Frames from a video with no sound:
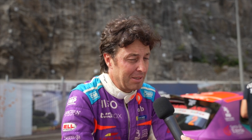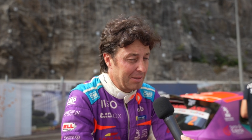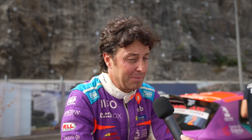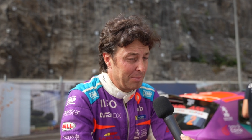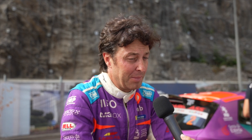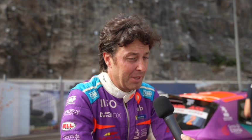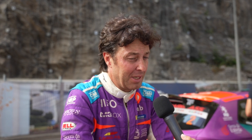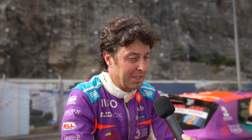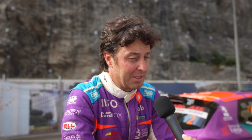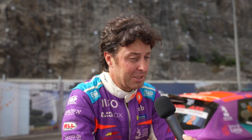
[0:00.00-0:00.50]

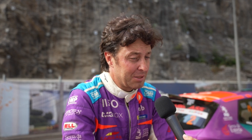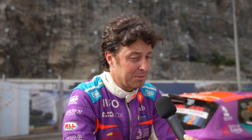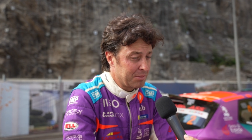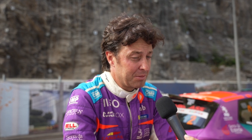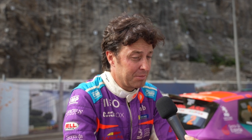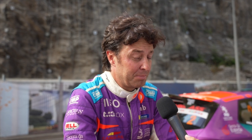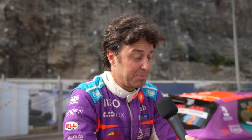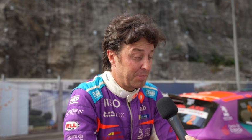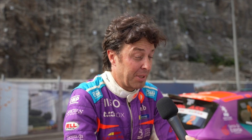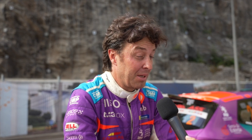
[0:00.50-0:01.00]

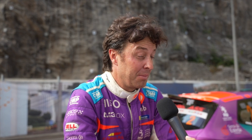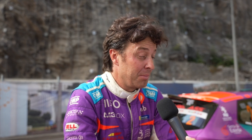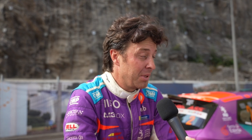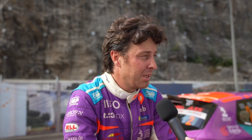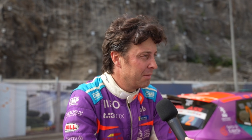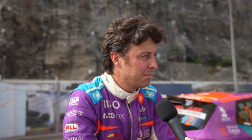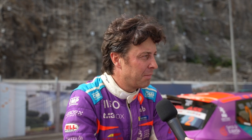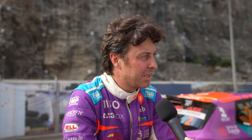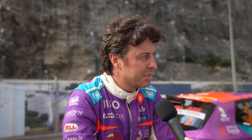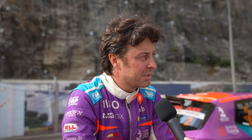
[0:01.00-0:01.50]
Mas, para
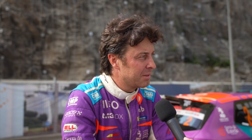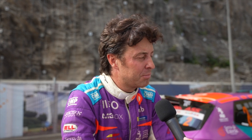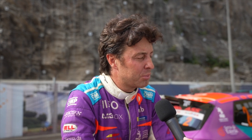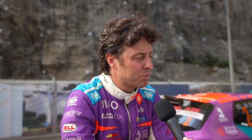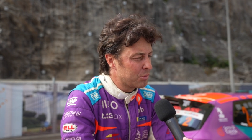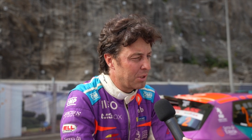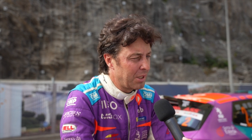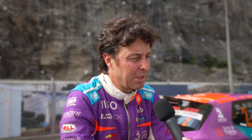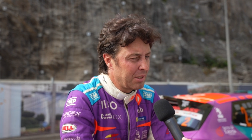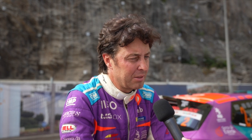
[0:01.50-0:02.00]
mim, mais
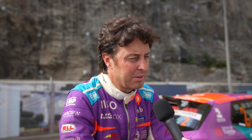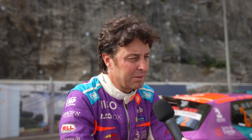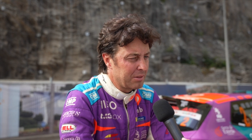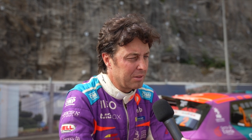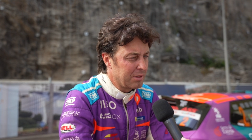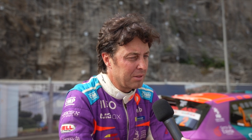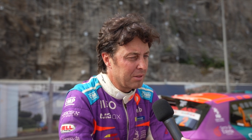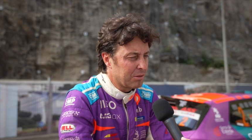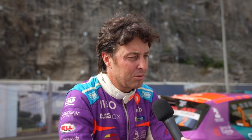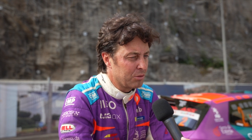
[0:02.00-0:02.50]
importante,
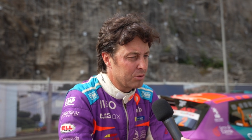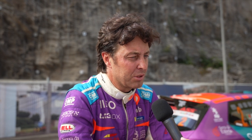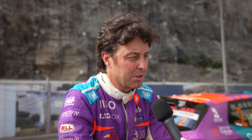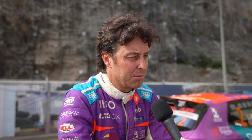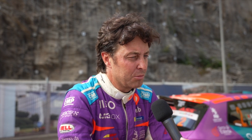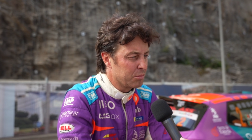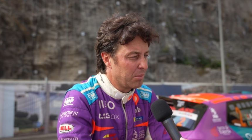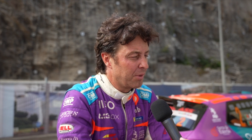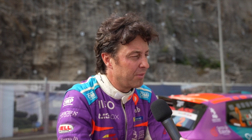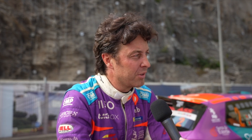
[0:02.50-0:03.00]

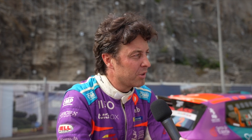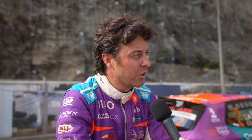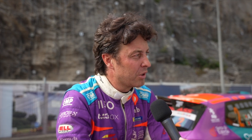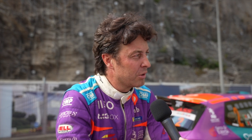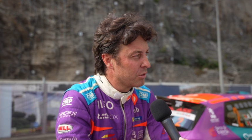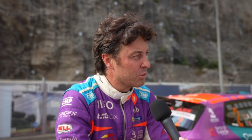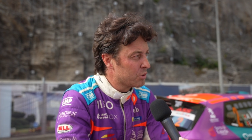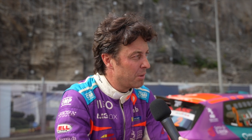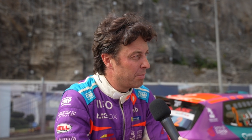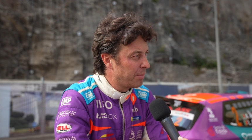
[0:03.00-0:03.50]
conseguimos uma
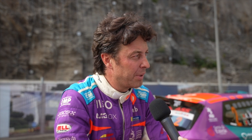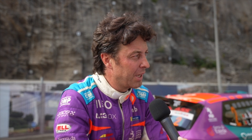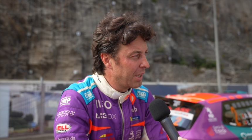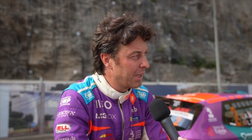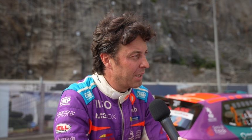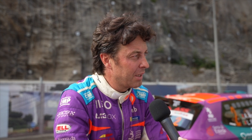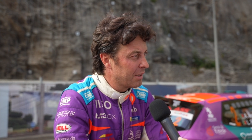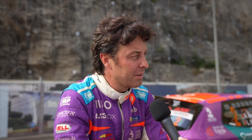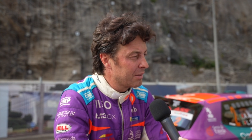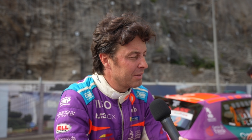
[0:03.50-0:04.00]
vitória no
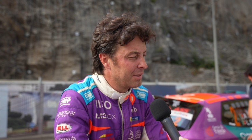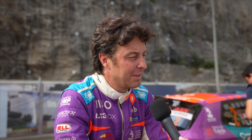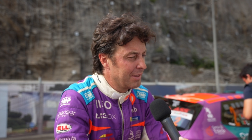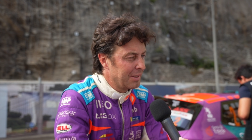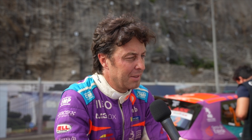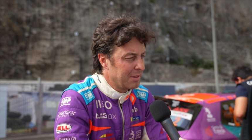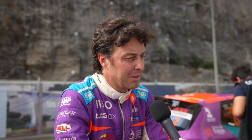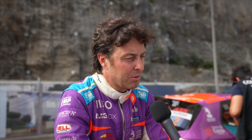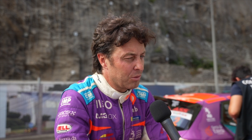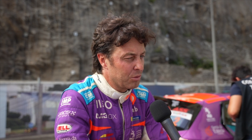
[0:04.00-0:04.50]
CPR,
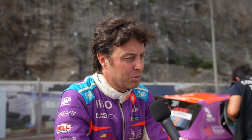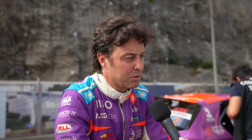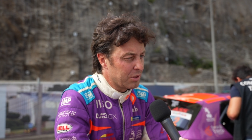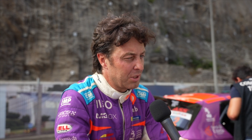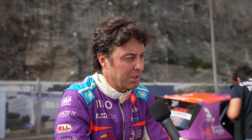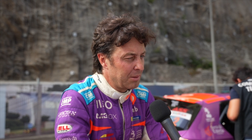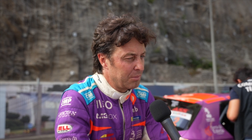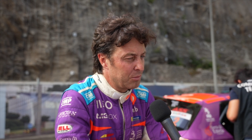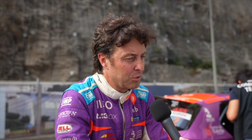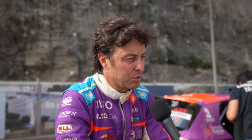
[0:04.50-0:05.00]

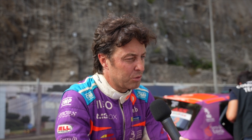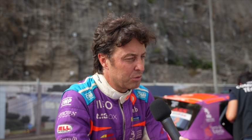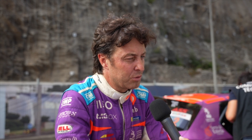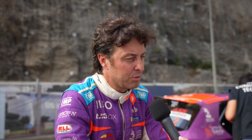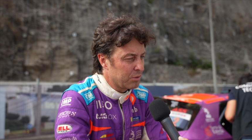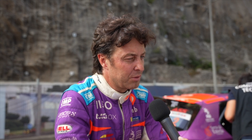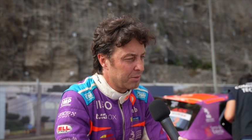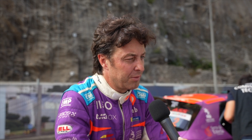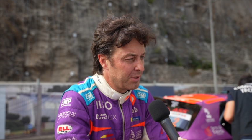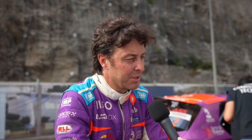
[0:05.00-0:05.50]
conseguimos
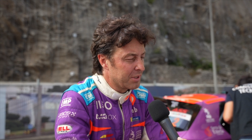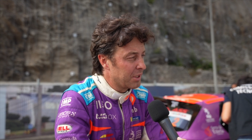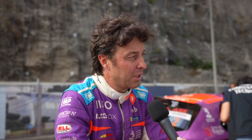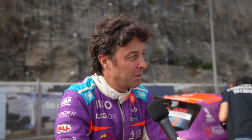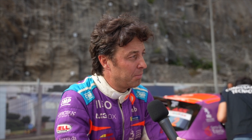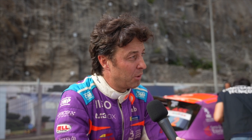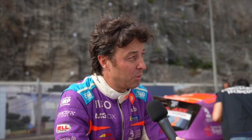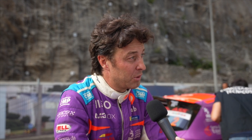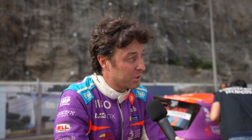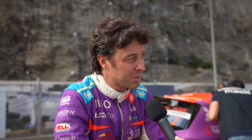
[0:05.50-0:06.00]
eh, vencer
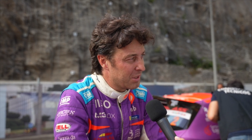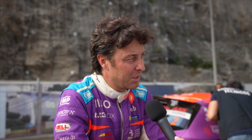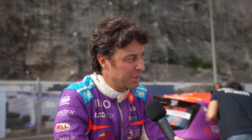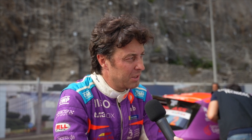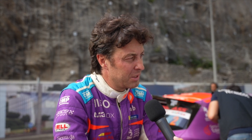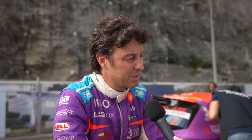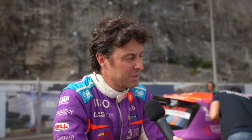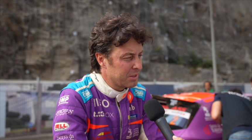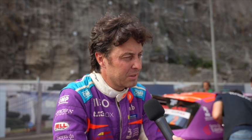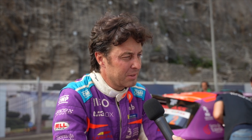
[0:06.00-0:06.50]
a Power
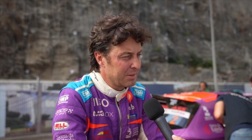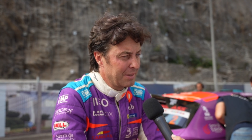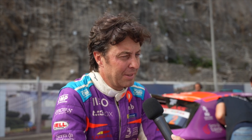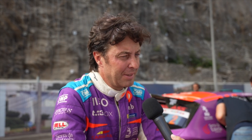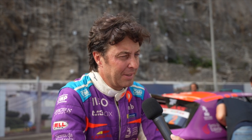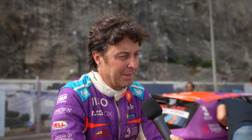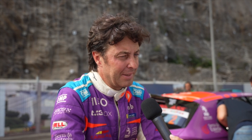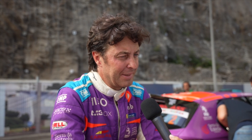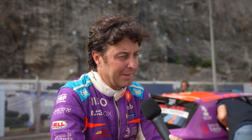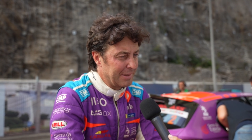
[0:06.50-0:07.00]
Stage,
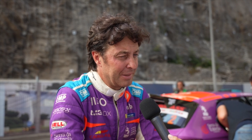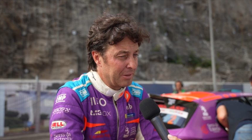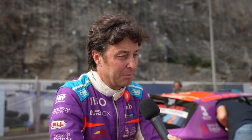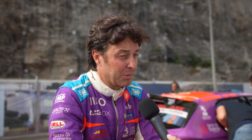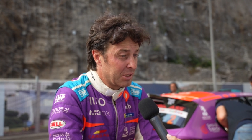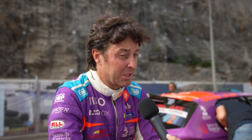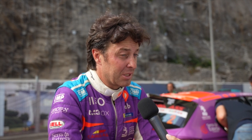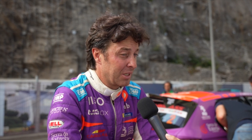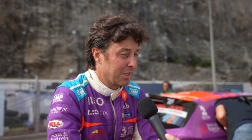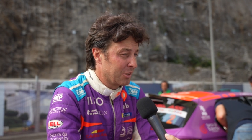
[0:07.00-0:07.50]
é
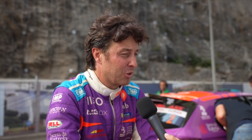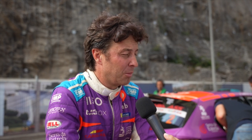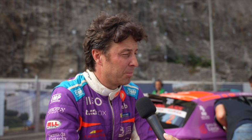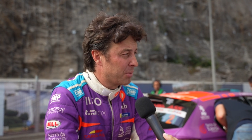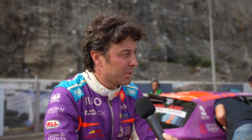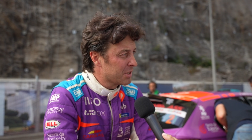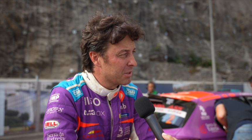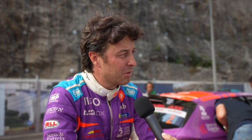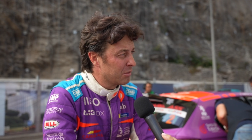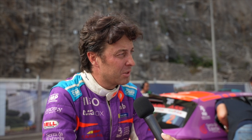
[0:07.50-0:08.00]
uma excelente
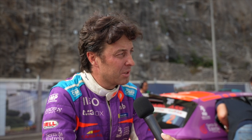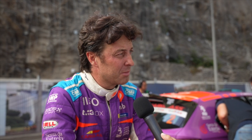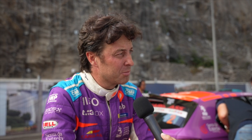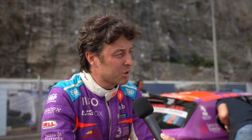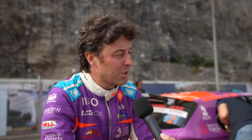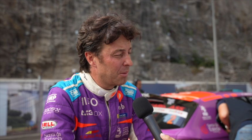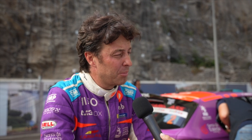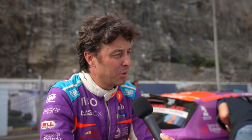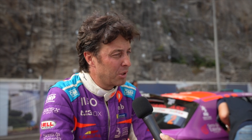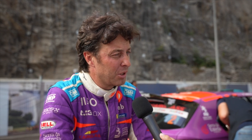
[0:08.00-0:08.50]
operação em termos
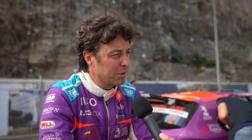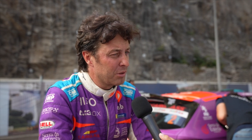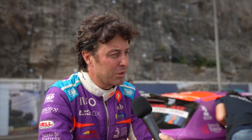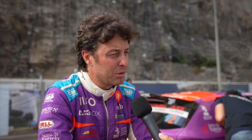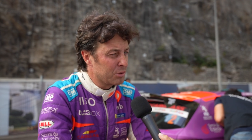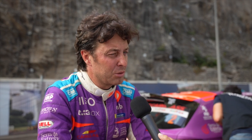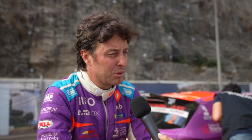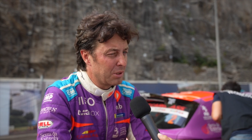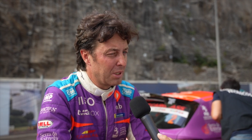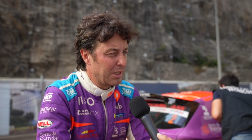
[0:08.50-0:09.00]
de campeonato
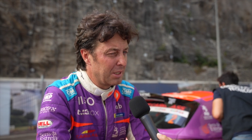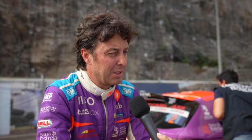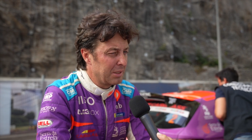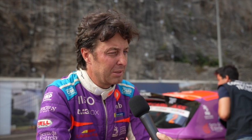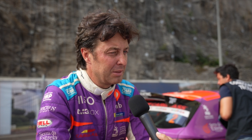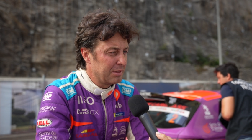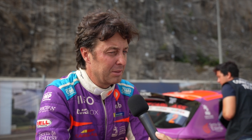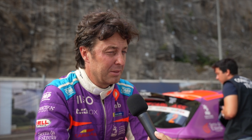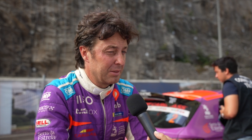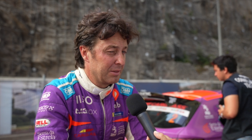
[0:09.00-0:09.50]

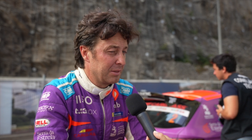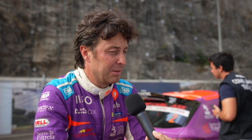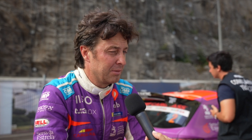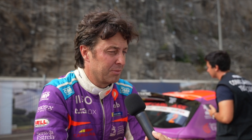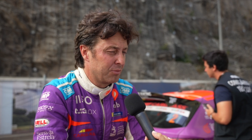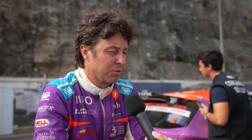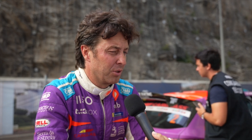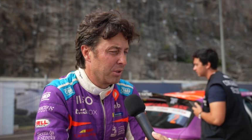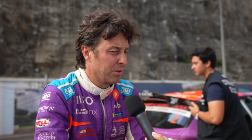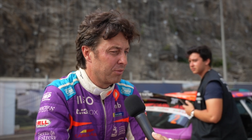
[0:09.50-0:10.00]
nacional, eh,
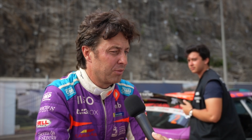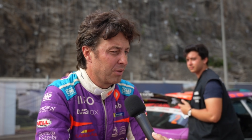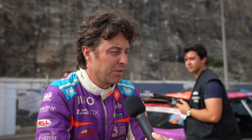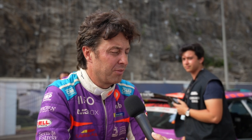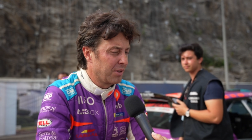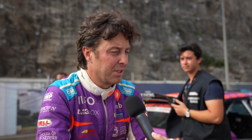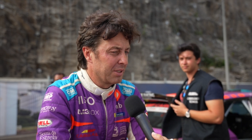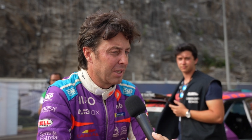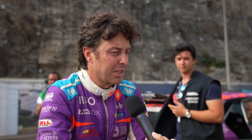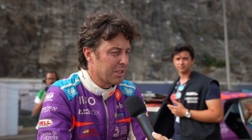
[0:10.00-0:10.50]
foi, foi
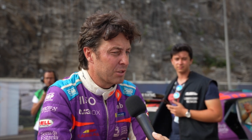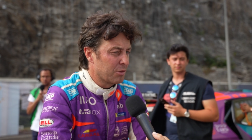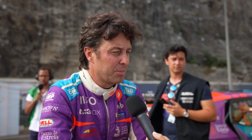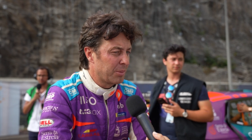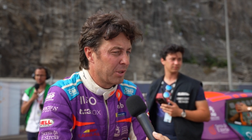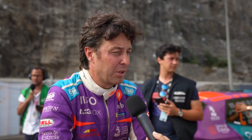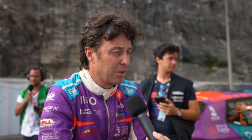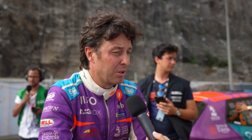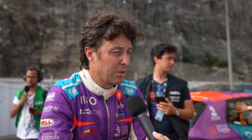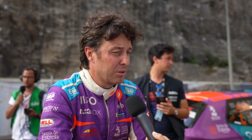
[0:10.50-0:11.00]
fantástico
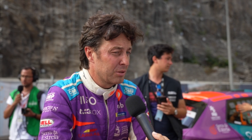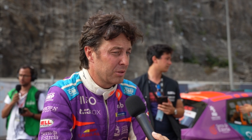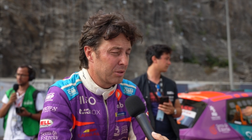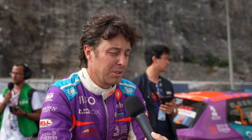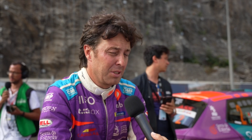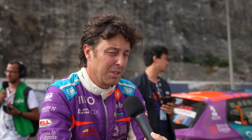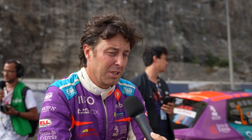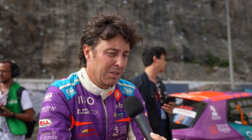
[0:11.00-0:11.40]
para nós,